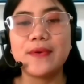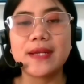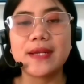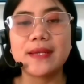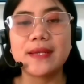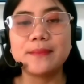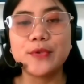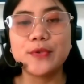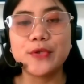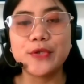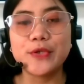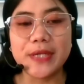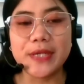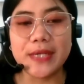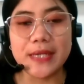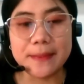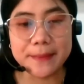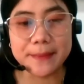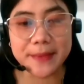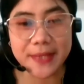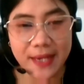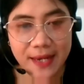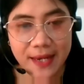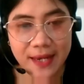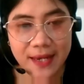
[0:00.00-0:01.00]

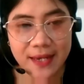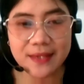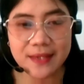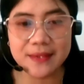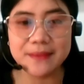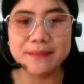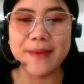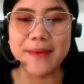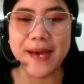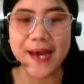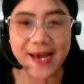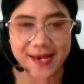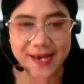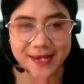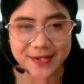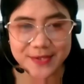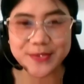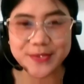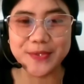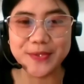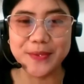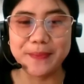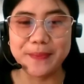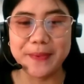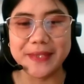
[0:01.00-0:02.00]
2006-nya
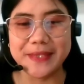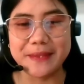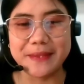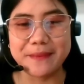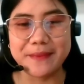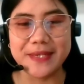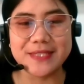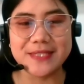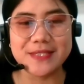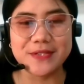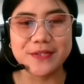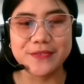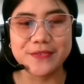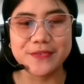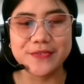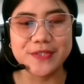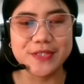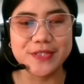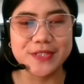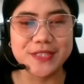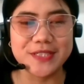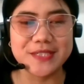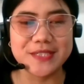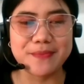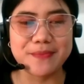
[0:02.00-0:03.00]
baru PT Mexico
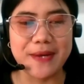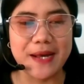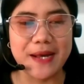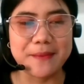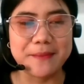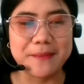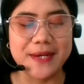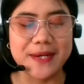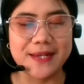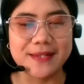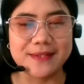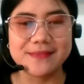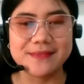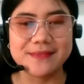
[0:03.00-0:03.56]
Futures Pak Ahmad.